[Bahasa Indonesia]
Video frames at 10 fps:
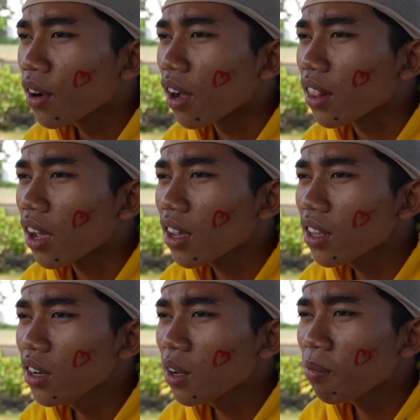Katanya
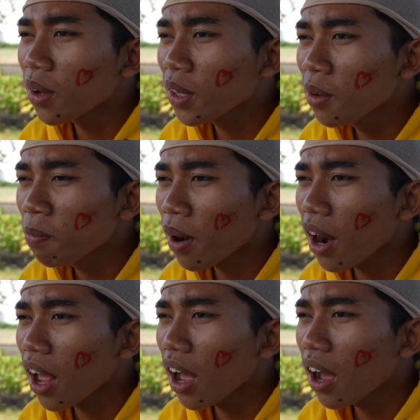dia dinikmatin
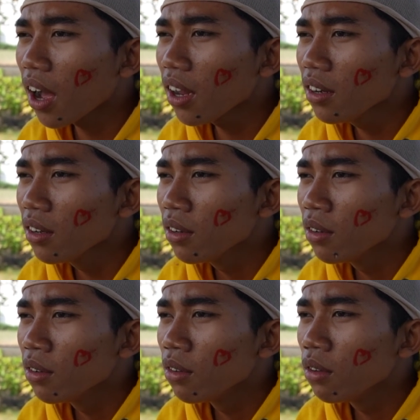perlahan.
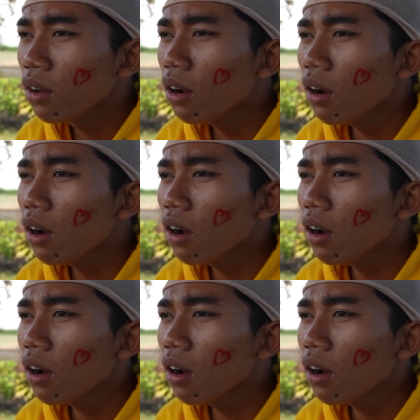Ya.